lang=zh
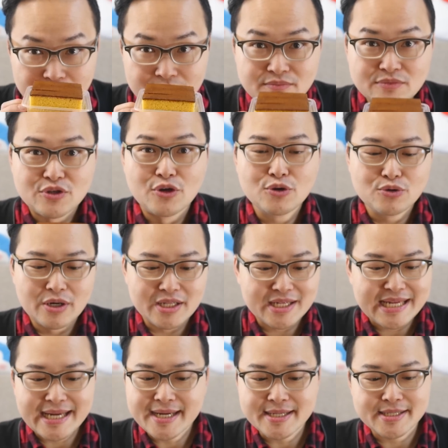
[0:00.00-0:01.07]
嗯，有一股很
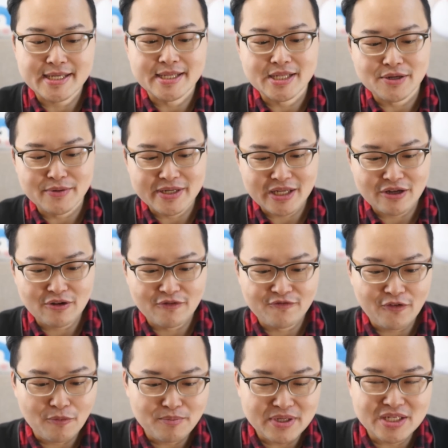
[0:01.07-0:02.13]
甜很甜的味道，那种
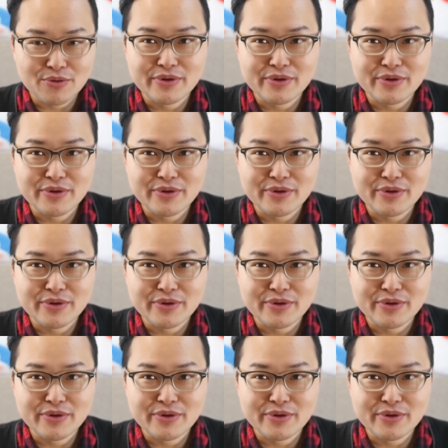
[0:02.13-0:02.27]
蜂蜜的